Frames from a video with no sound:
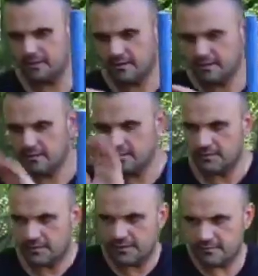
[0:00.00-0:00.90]

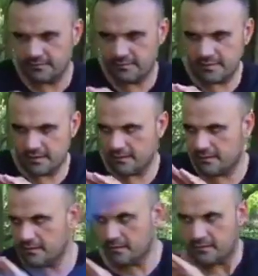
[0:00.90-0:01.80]
55 hein, cm,
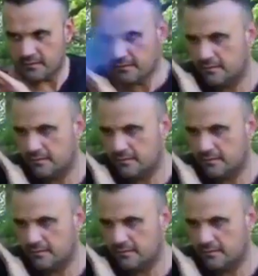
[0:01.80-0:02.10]
et euh, on